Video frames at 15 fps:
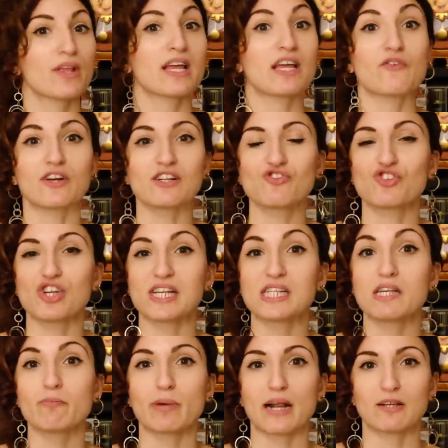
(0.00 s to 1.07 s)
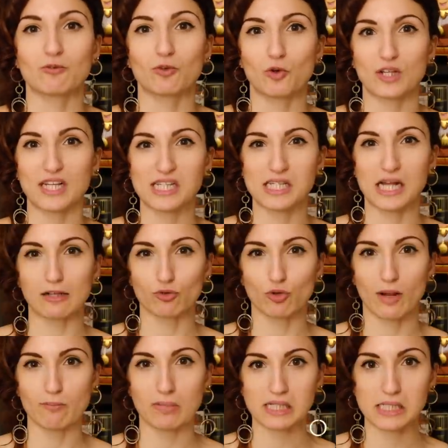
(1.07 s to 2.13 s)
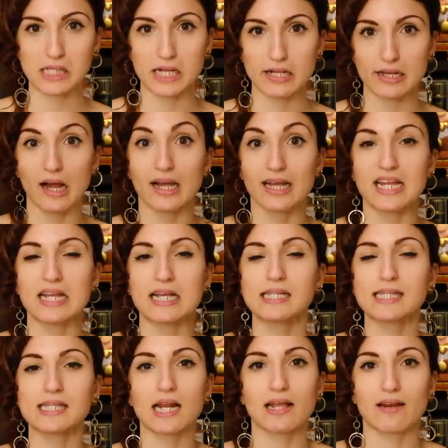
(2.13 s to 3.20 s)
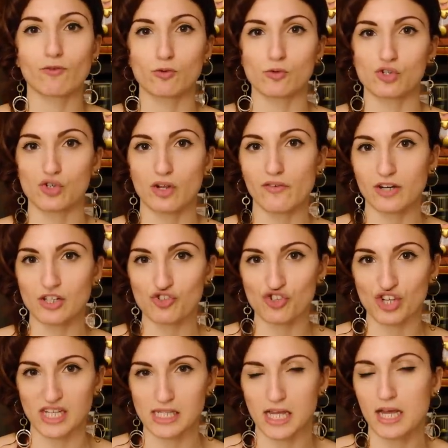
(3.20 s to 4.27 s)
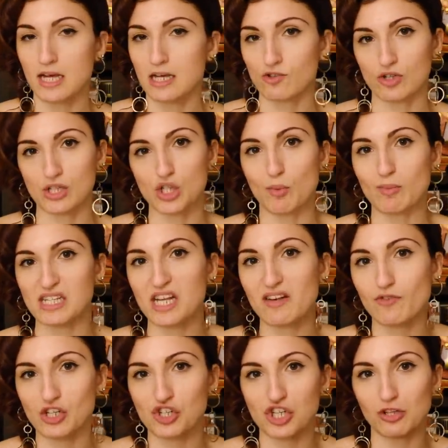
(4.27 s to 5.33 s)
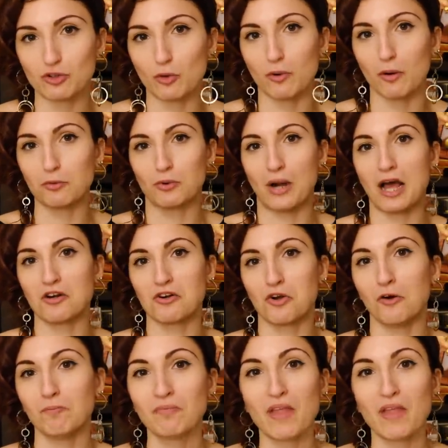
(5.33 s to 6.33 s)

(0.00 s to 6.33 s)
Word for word: i francesi prendono d'assalto la Bastiglia, inizia la rivoluzione francese, cioè insomma Silvia ha scelto proprio un anno